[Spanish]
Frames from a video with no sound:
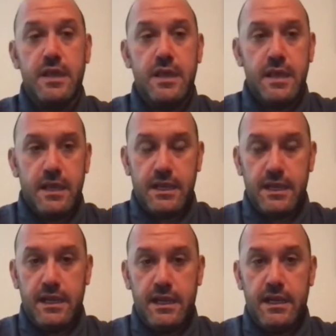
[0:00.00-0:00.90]
Claro.
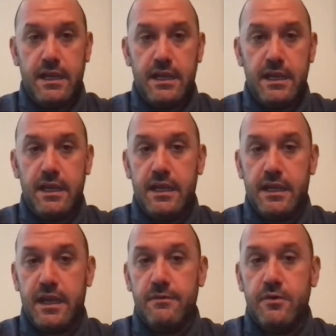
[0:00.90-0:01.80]

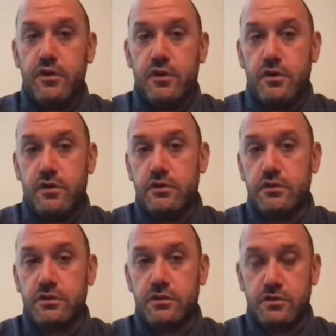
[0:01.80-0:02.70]
Y, que
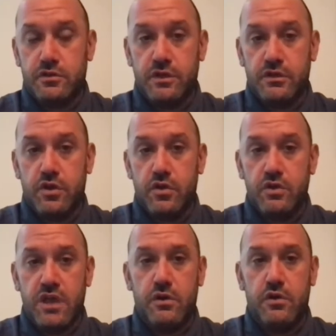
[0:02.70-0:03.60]
hemos, sobre todo
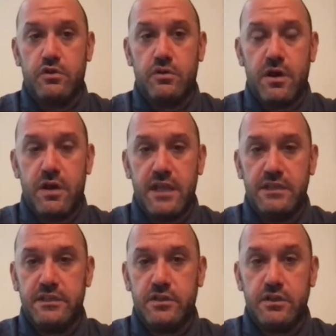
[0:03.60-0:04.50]
Gustavo, tomado la
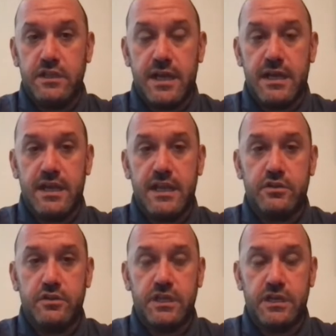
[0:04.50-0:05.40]
decisión de darle a
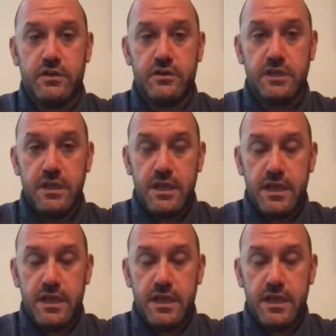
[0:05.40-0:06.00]
estos chicos